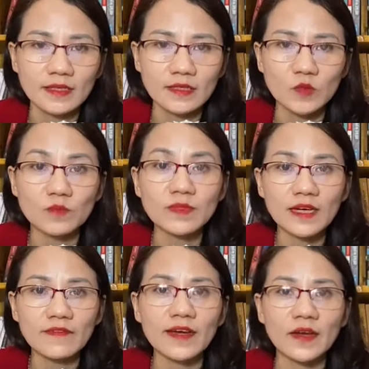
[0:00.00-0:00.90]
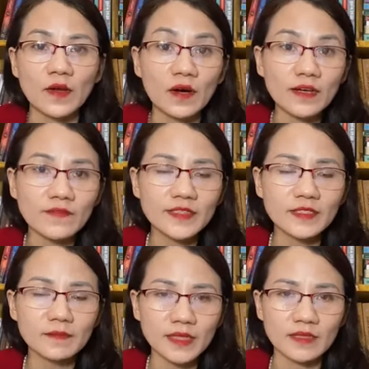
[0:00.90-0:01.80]
thì chúng ta phải nói
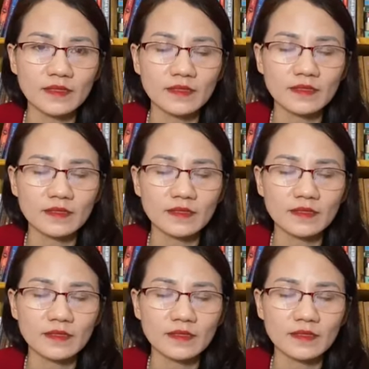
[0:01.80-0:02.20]
với chính mình